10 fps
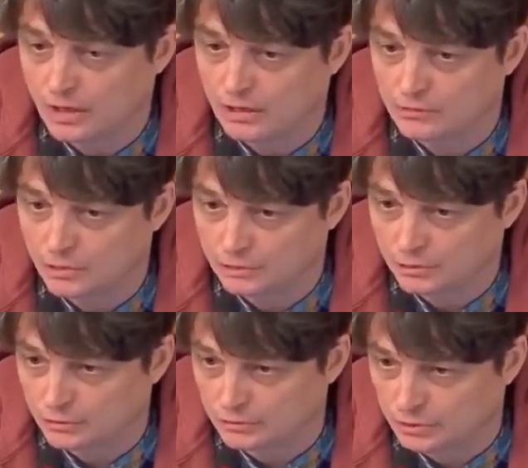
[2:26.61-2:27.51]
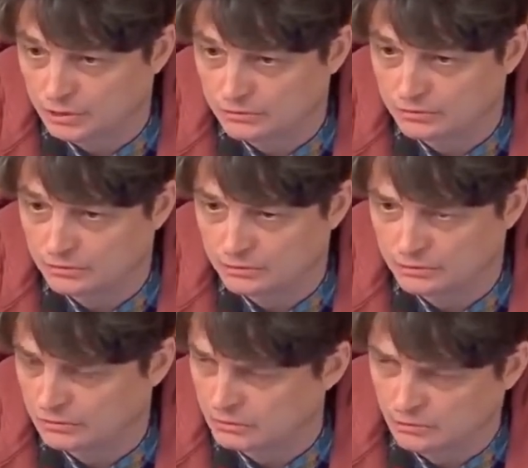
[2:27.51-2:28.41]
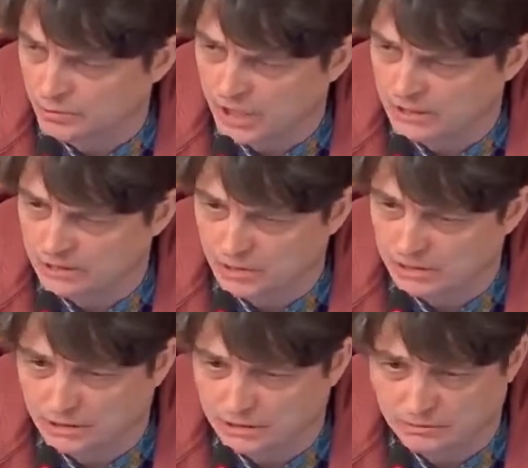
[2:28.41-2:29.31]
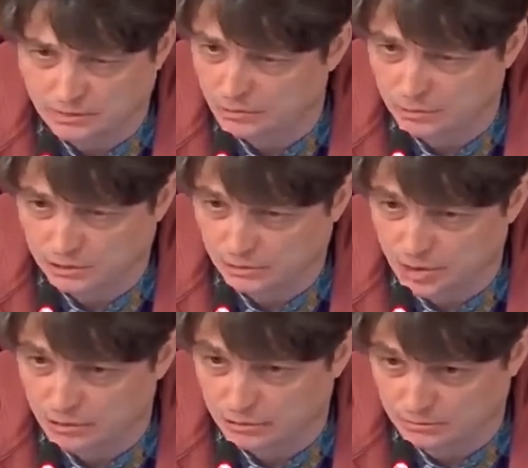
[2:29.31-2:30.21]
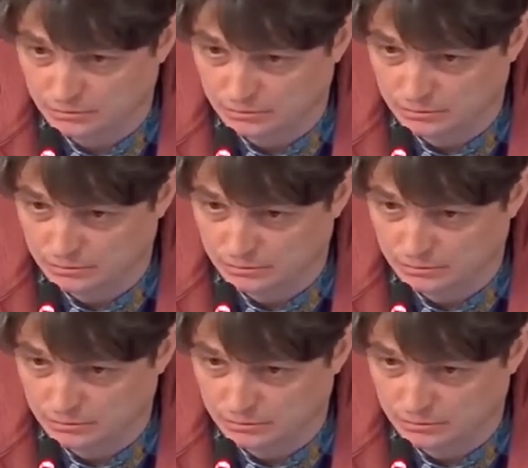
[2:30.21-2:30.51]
Э, бухгалтеров у нас э, ну, по разным оценкам там тоже за миллион